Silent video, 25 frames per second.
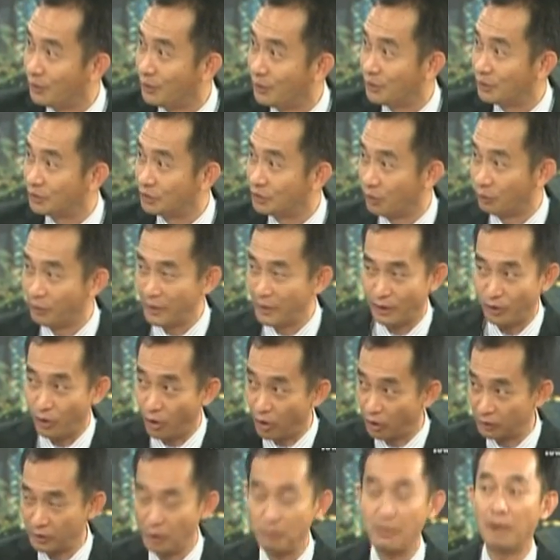ถูกไหมของ
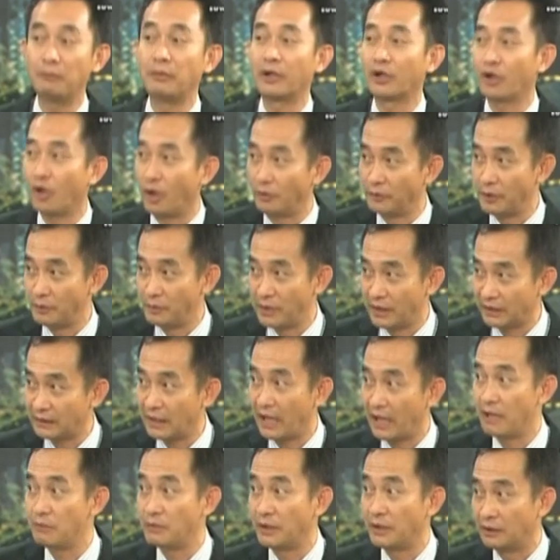แล้วมาประกอบในเมืองไท
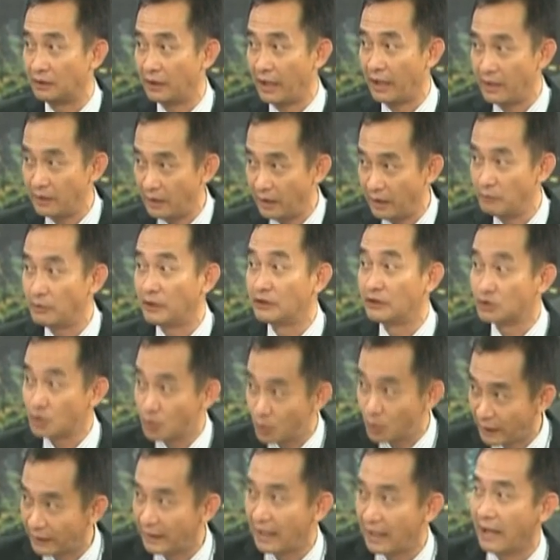ยมันให้ให้มันสู้
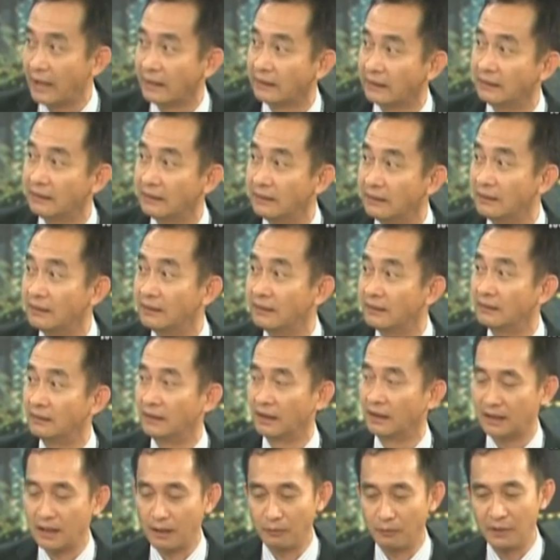กันได้
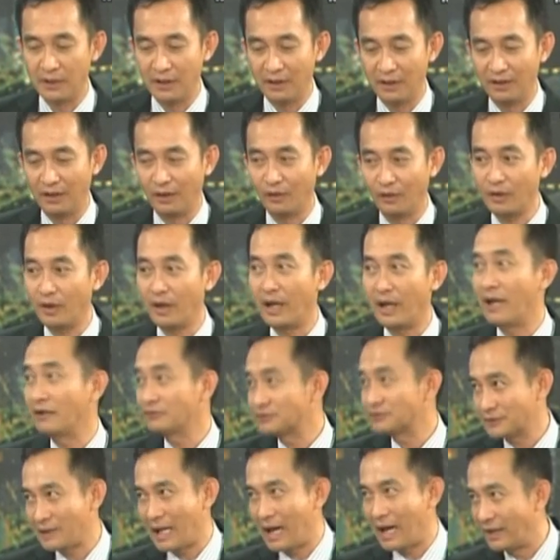นะครับแล้วก็อัฟ
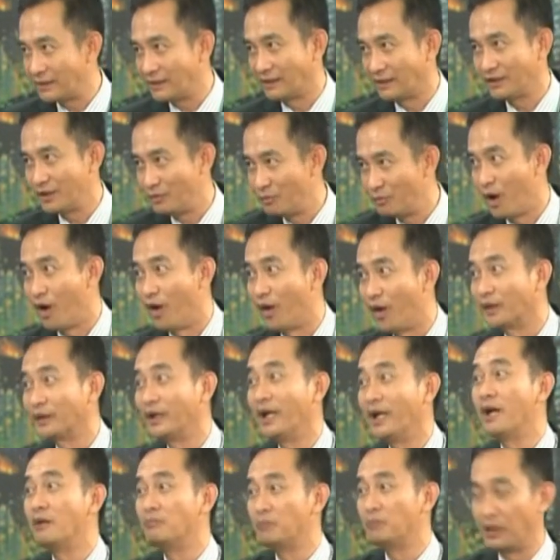ตาอย่างที่บอกนะ
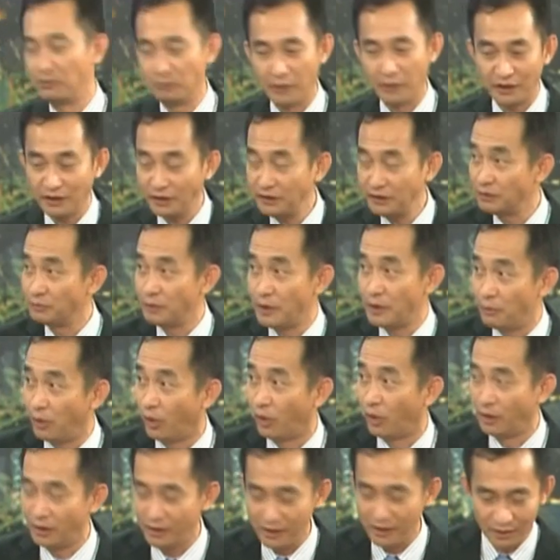ครับมันมันก็จะมีผ
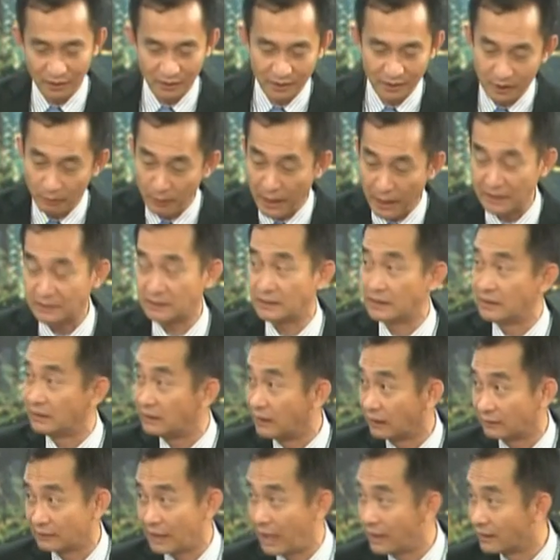ลเรื่องเรื่องภาษี
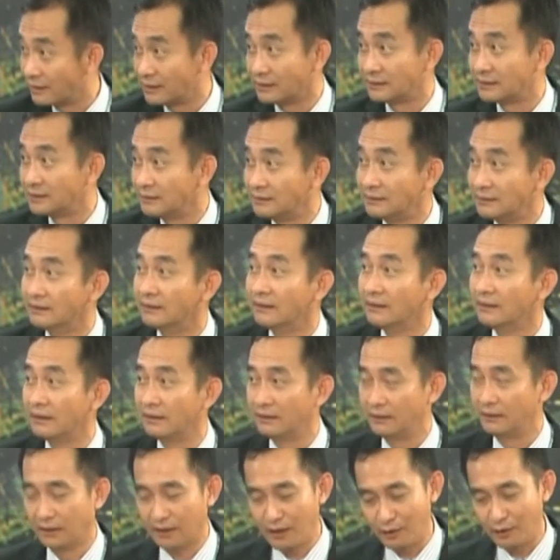ต่างๆ เกิดขึ้น
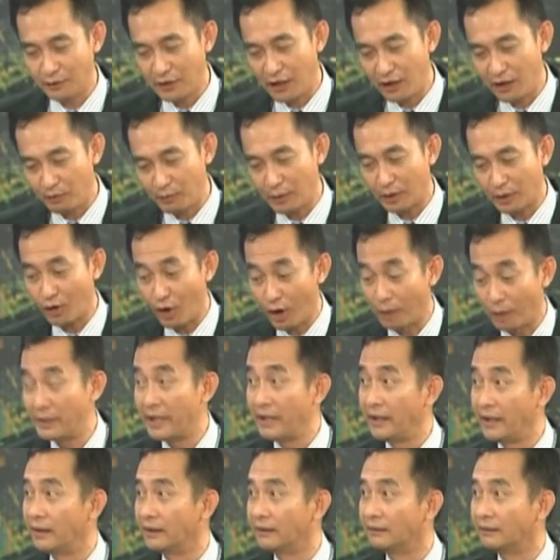นะครับ ถ้าเราประกอบเอ
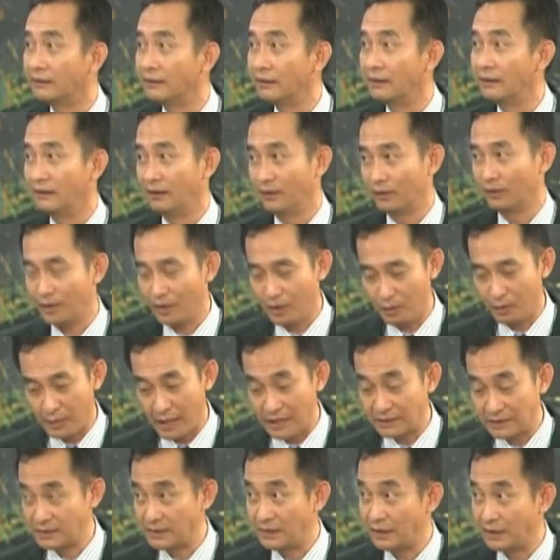งแล้วก็ภา
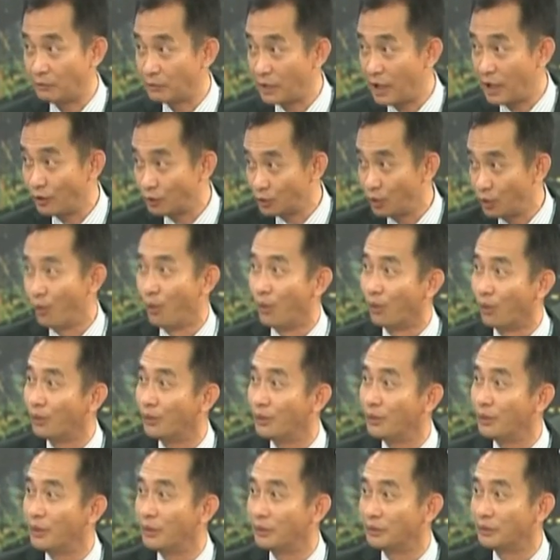ษีนำเข้าถูก
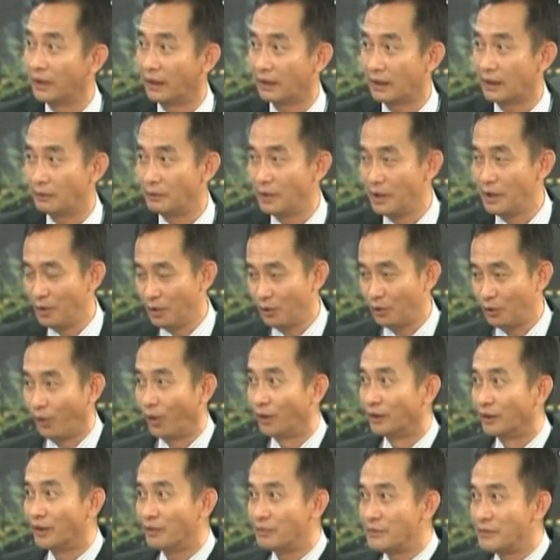นะครับ คน
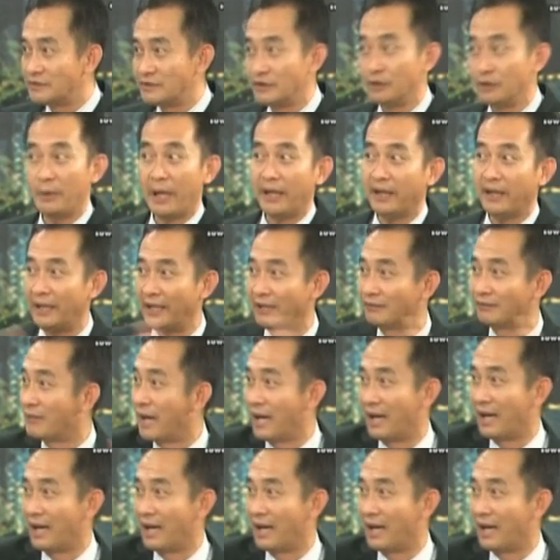ก็มีซื้อแพ็กเกจมา